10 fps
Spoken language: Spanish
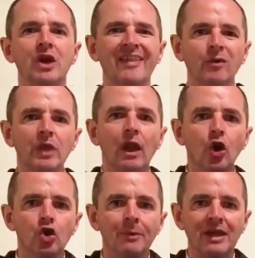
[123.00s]
le da un
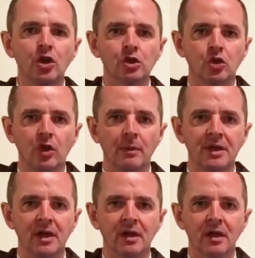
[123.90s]
elogio mayor
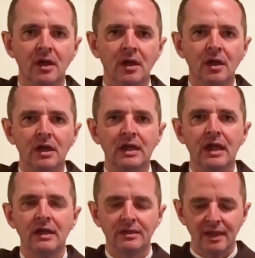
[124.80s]
todavía y le
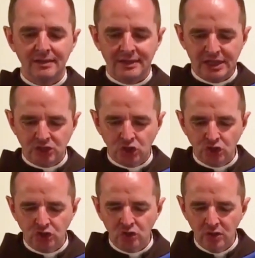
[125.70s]
dice,
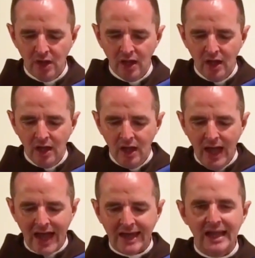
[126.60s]
dichoso
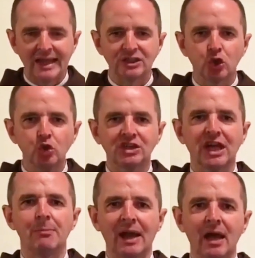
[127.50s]
aquel que escucha
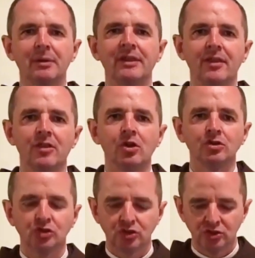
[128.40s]
la palabra de
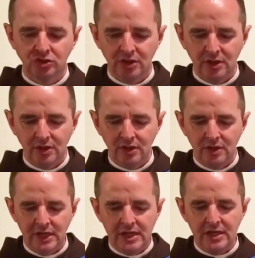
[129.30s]
Dios
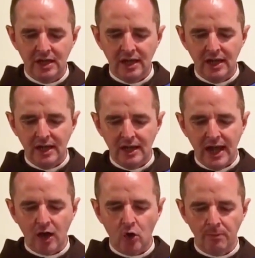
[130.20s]
y la,